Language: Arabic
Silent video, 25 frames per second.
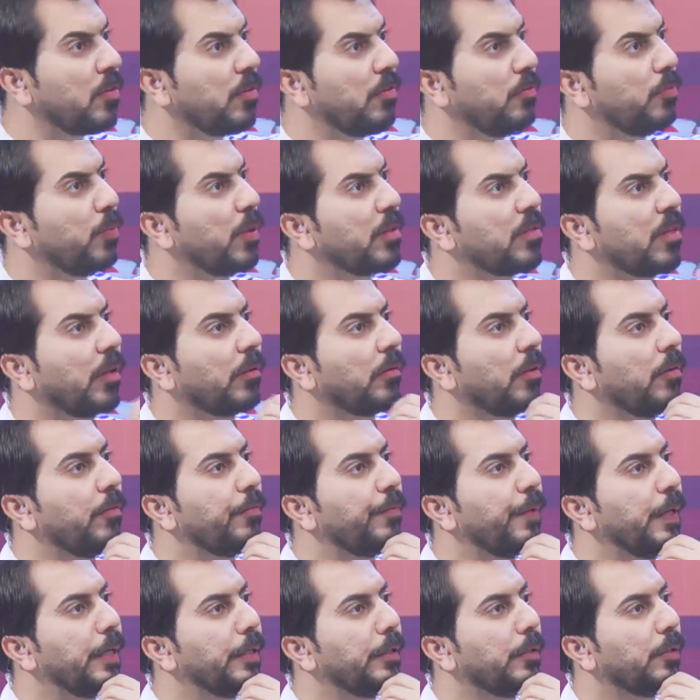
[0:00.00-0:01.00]
الوسط
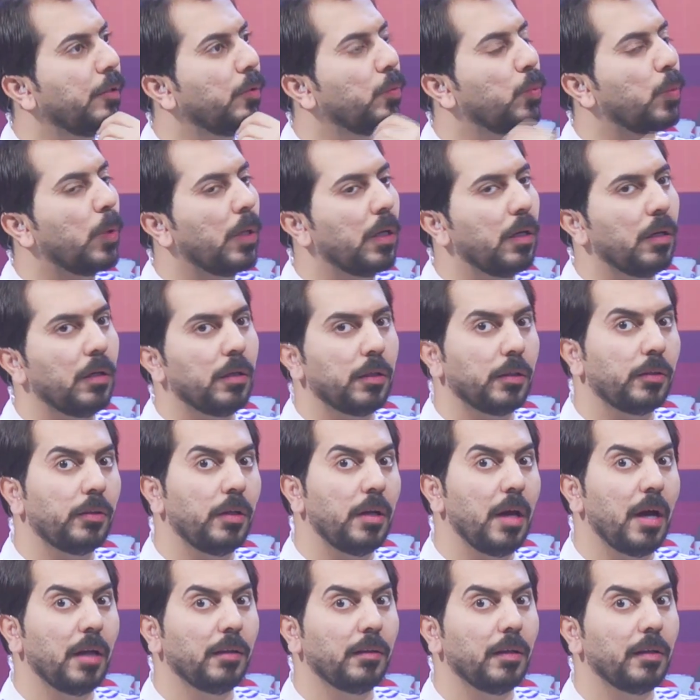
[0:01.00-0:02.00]
الفني
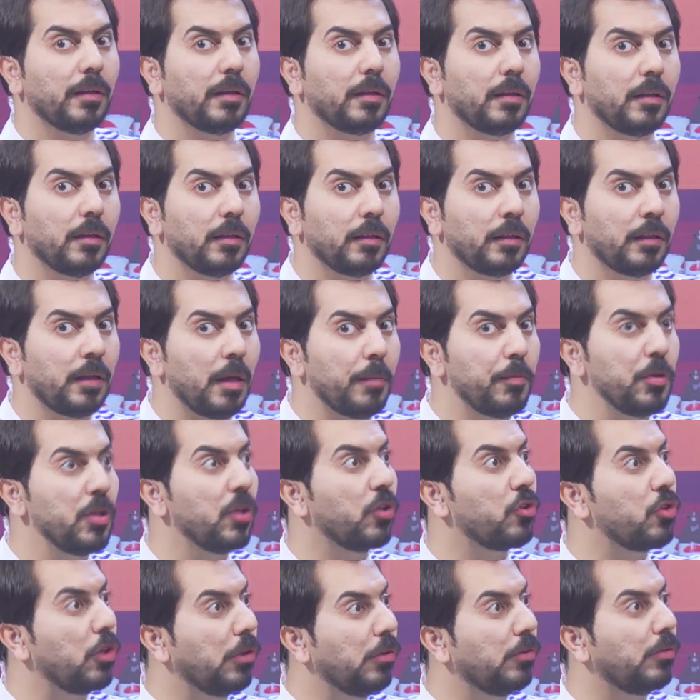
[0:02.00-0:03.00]
واختلاطك كبير
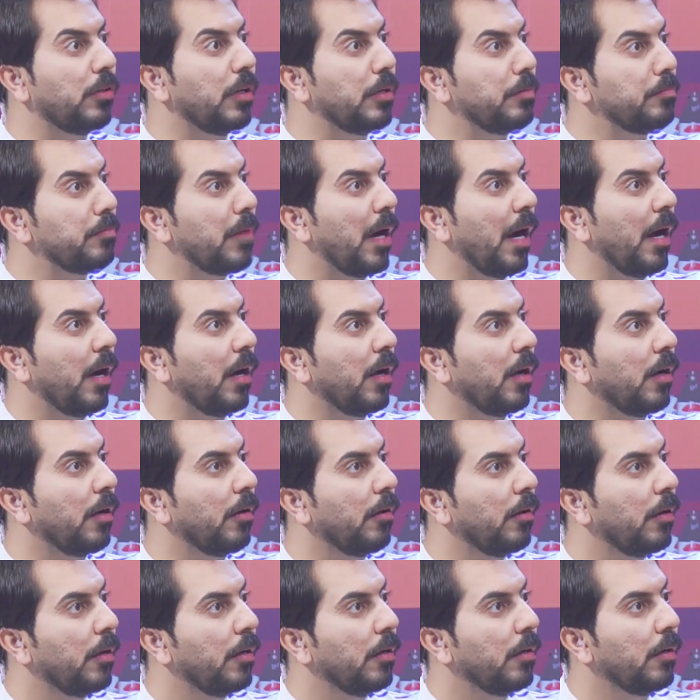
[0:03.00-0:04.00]
جدا مع
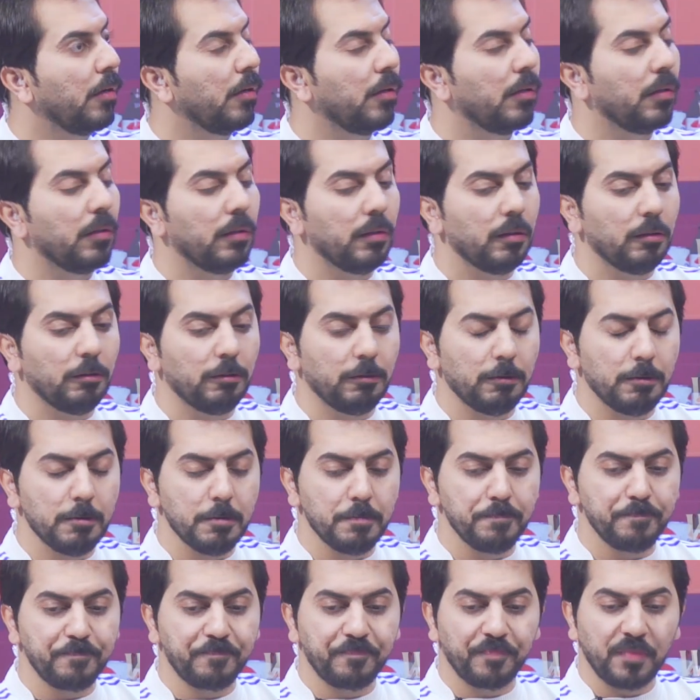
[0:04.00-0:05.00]
آه،
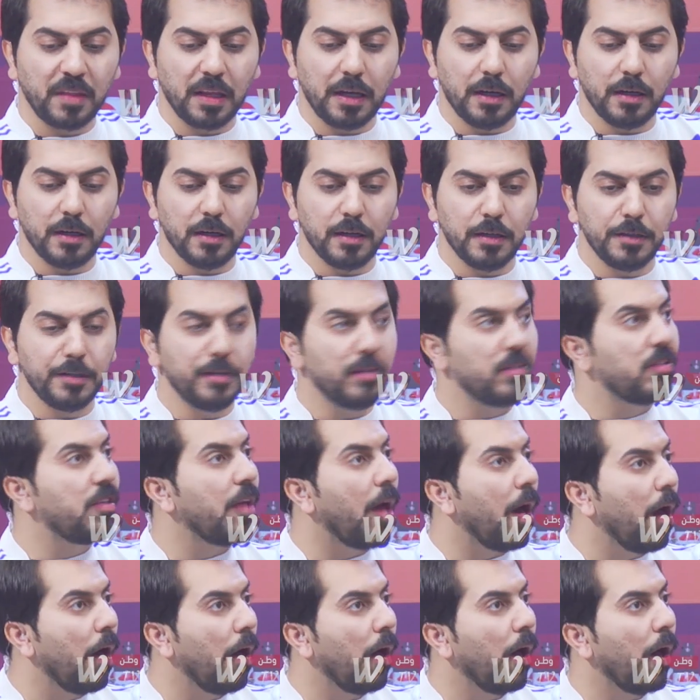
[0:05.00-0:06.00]

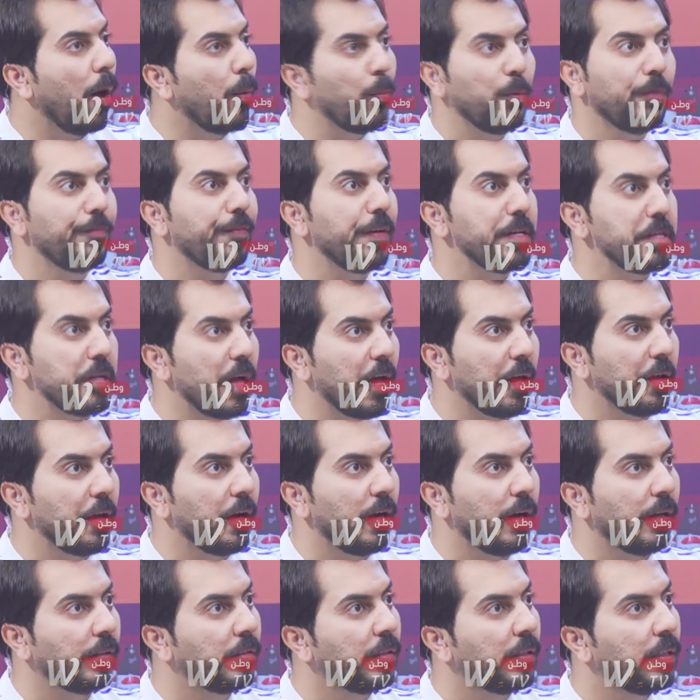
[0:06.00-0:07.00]
النساء او
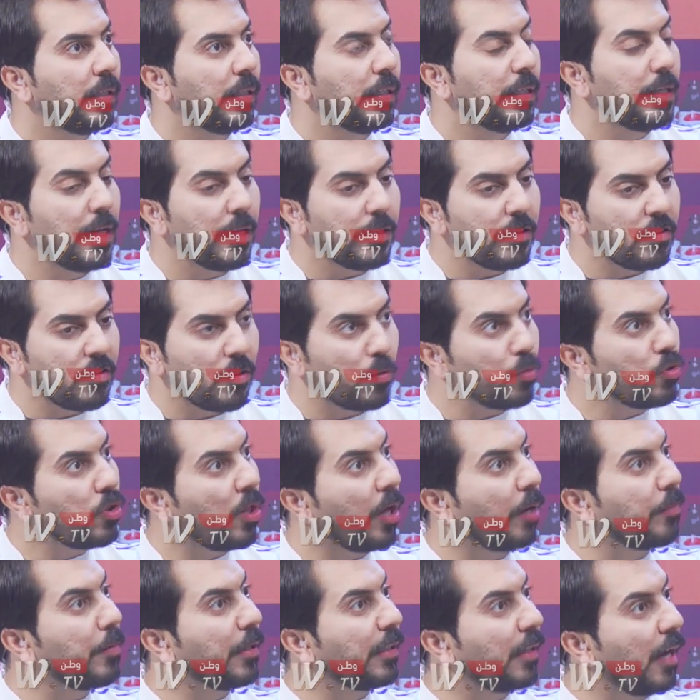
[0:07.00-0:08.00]
الفنانات هنا
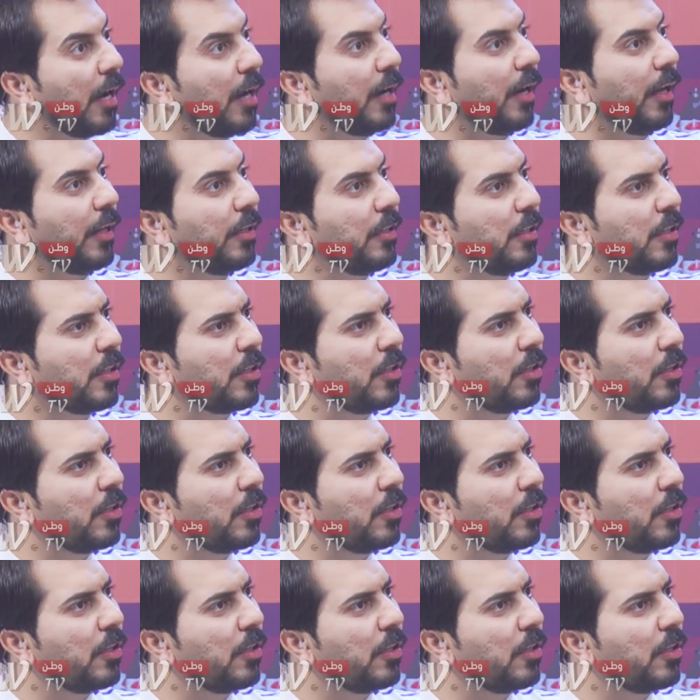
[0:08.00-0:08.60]
زوجتك متغار عليك